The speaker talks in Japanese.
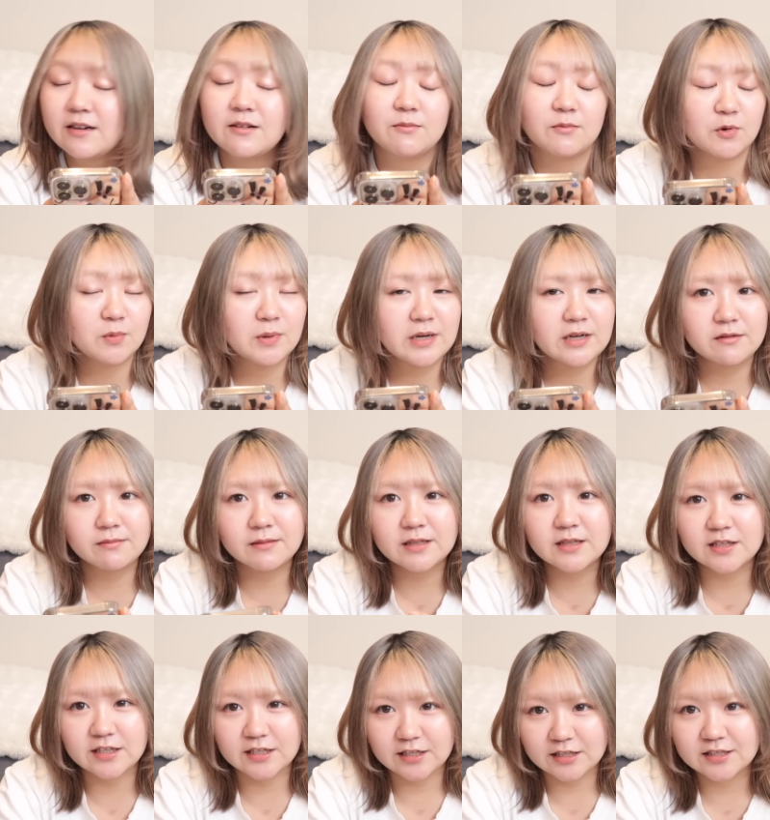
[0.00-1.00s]

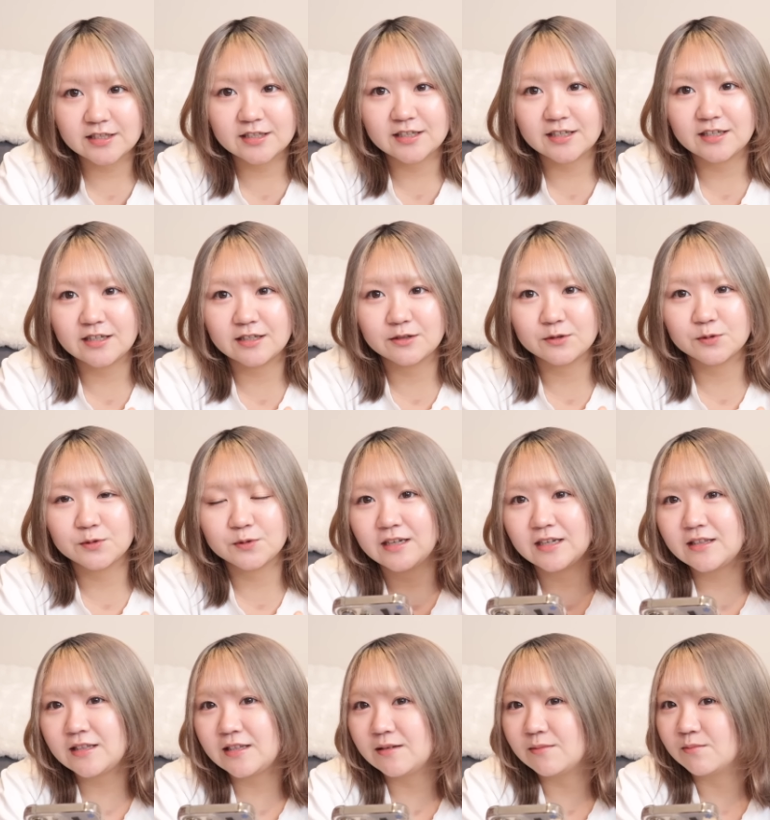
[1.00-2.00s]
モバイルバッテリーさあの
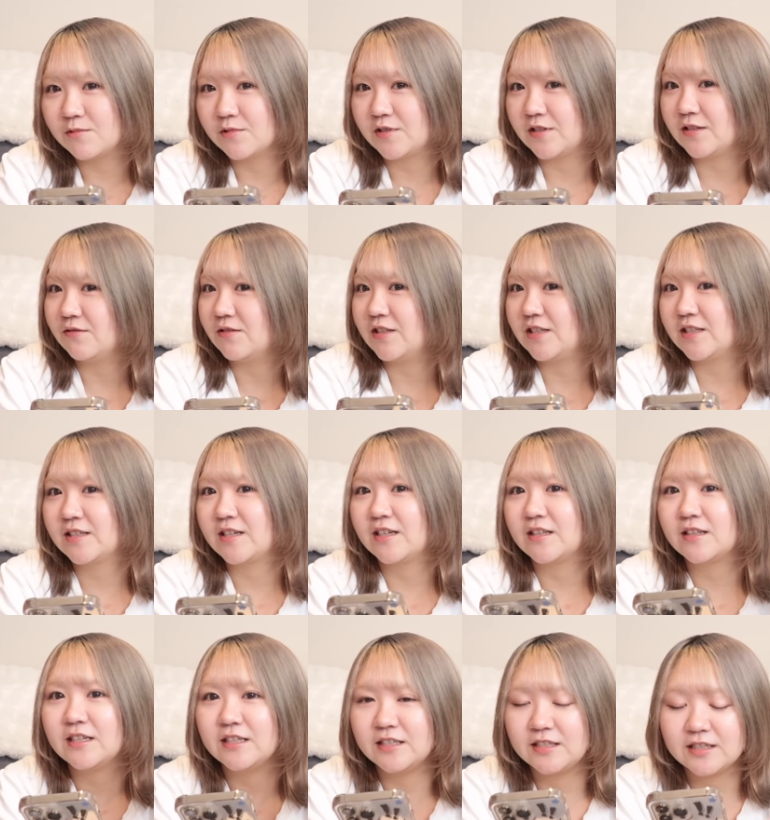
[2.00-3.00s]
何年もさうち使っ
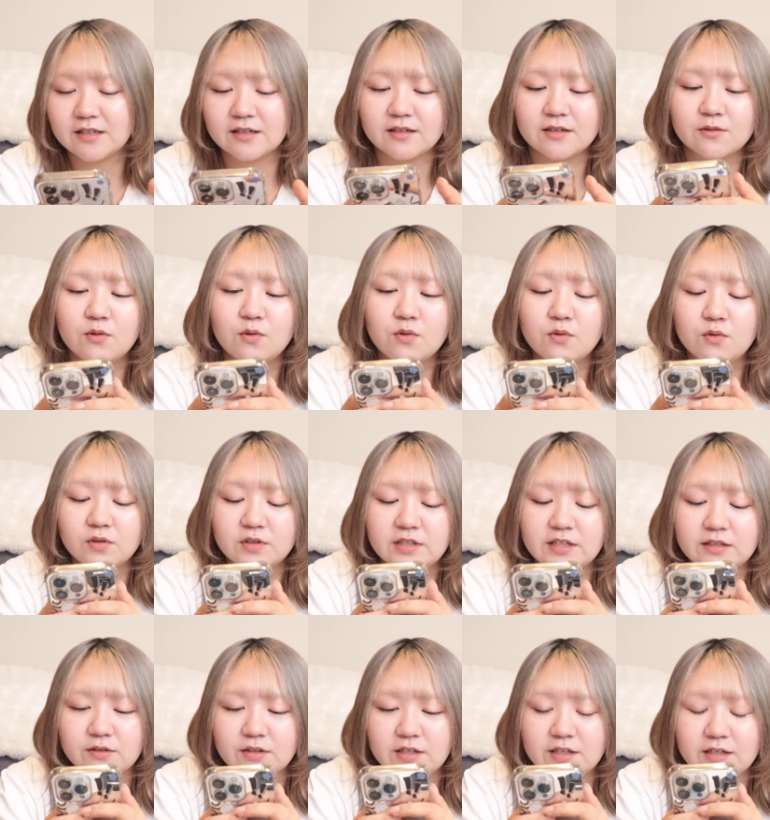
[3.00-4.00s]
てんじゃん高校
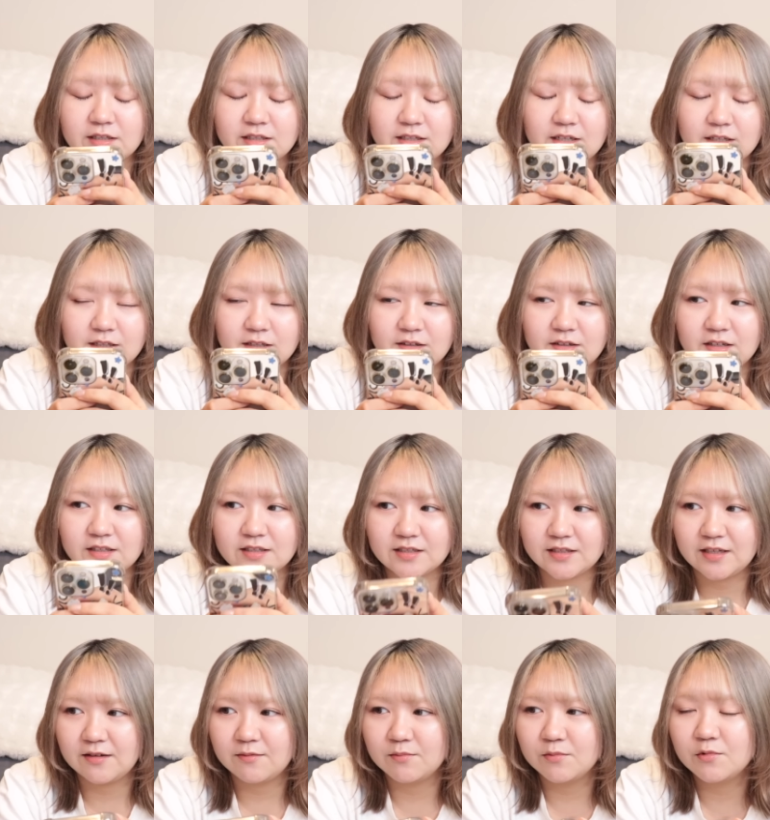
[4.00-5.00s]
生の時から使ってるやつ
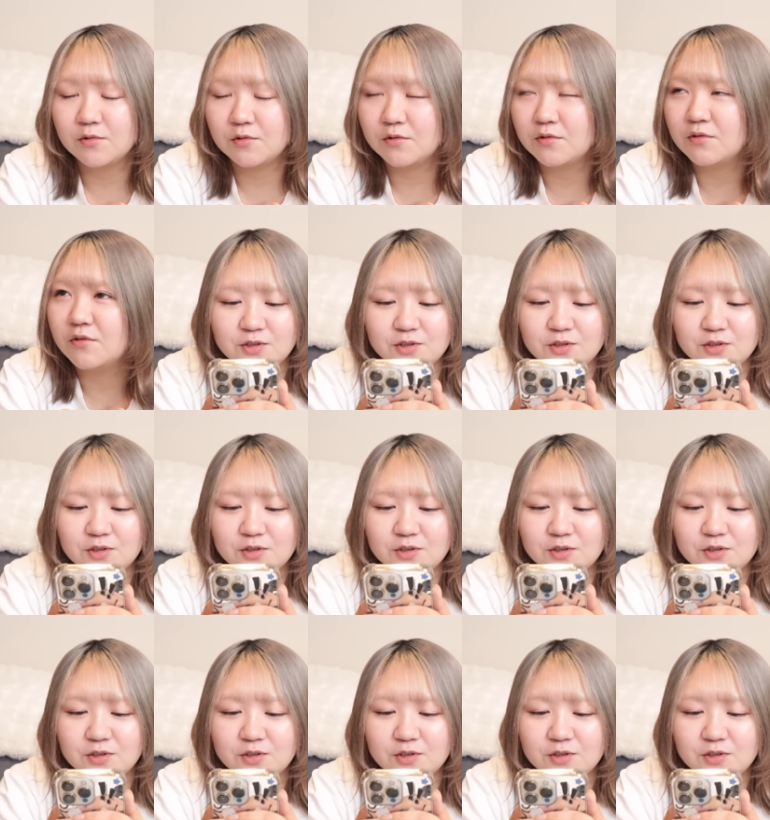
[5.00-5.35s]
でもう